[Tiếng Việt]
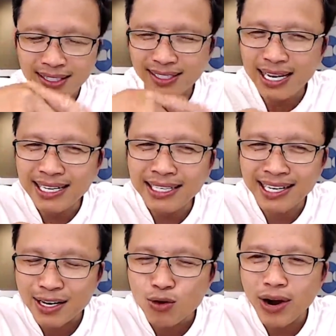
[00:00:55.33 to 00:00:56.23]
cái cách
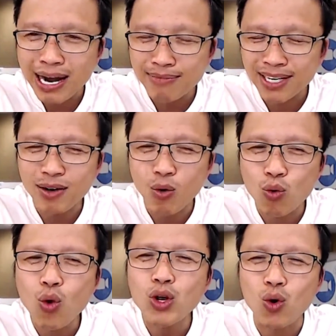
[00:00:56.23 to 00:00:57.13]
nghĩ của em và cái câu
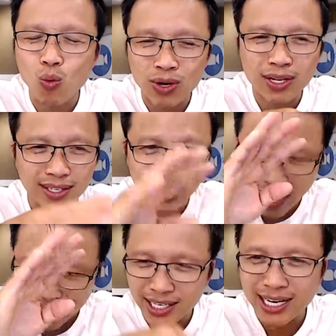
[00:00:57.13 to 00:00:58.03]
cuối cùng á cái
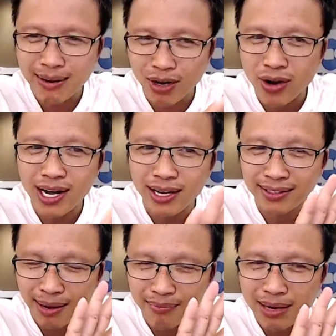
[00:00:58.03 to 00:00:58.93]
đoạn trên em nói anh
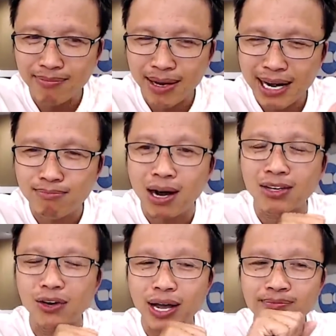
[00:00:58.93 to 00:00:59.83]
cảm giác anh đang mừng
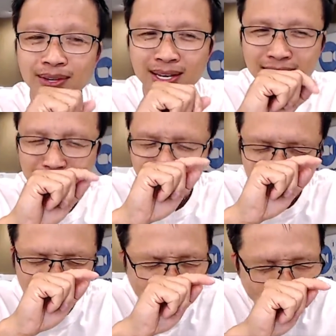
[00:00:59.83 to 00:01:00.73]
cho em nhưng mà
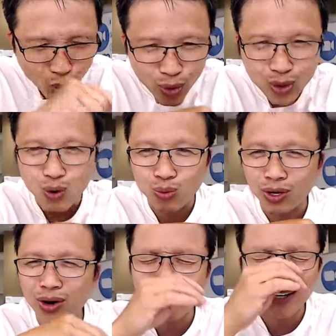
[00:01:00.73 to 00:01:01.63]
cái câu cuối cùng nó
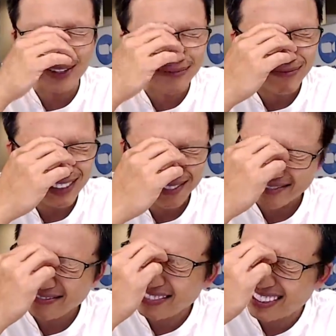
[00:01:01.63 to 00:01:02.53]
nói lên
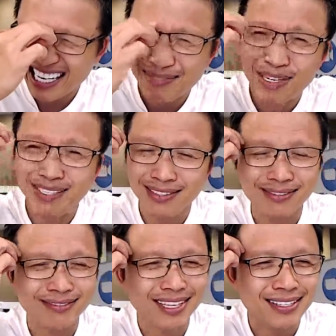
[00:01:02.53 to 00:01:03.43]
em ơi
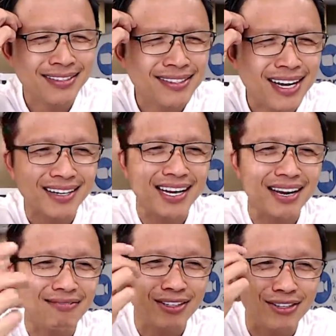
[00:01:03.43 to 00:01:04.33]
cái chất
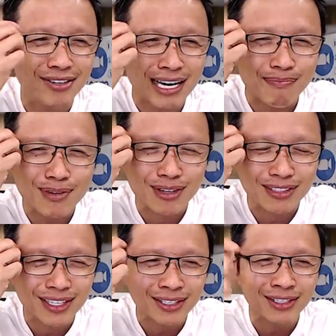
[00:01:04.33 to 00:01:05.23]
em chưa nắm được
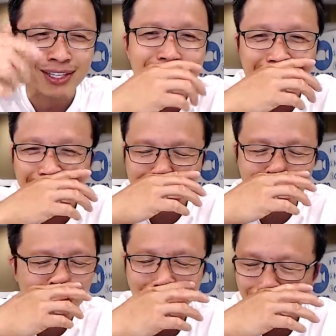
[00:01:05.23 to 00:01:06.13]
tới chính xác cái
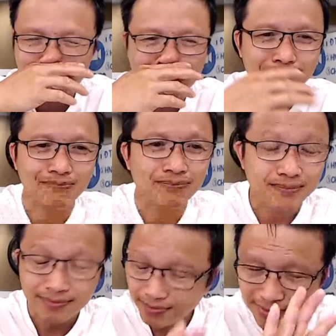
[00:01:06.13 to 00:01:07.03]
cốt lõi của nó
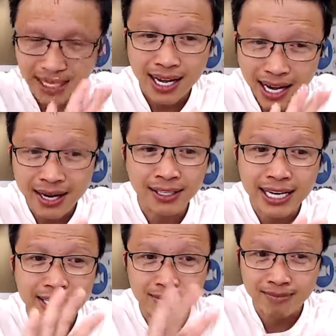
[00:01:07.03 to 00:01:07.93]
anh hơi
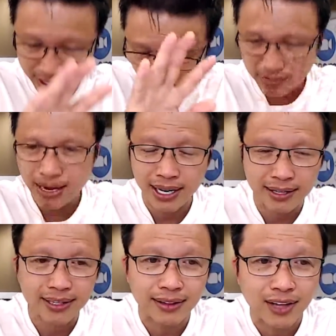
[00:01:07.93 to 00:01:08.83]
tiếc nhưng mà nhưng mà anh,
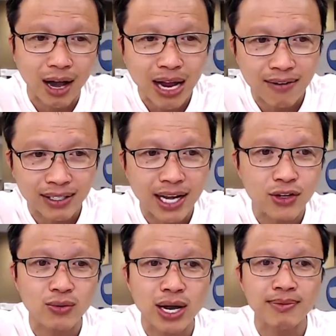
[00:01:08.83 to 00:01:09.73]
anh tóm lại mà thấy
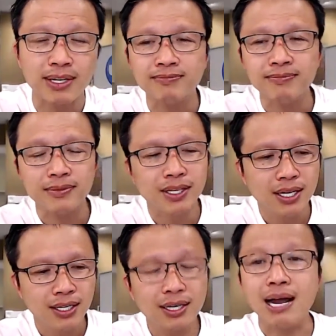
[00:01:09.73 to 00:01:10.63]
chuyện của em
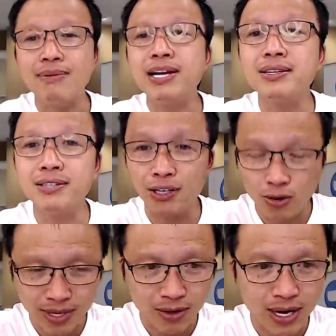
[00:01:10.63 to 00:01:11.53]
tức là em ý thức được cái hôn
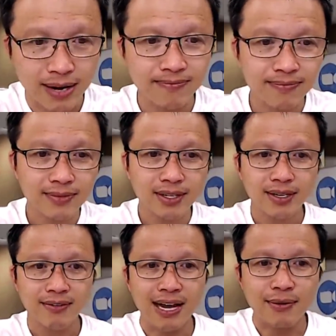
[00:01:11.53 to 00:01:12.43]
nhân của em
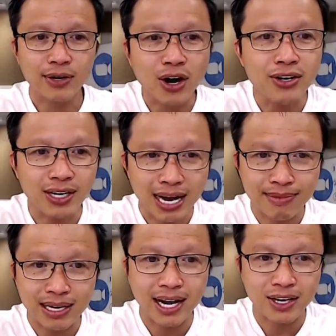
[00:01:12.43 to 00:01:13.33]
và em có nói được là em
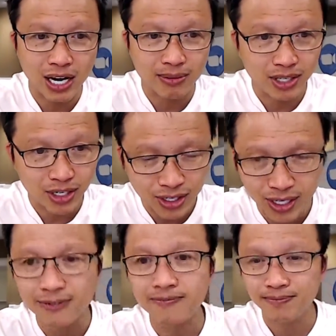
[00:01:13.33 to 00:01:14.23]
đã thay đổi em sửa
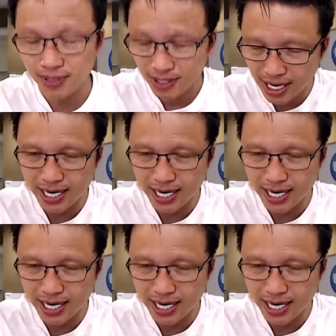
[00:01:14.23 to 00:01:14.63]
chữa ok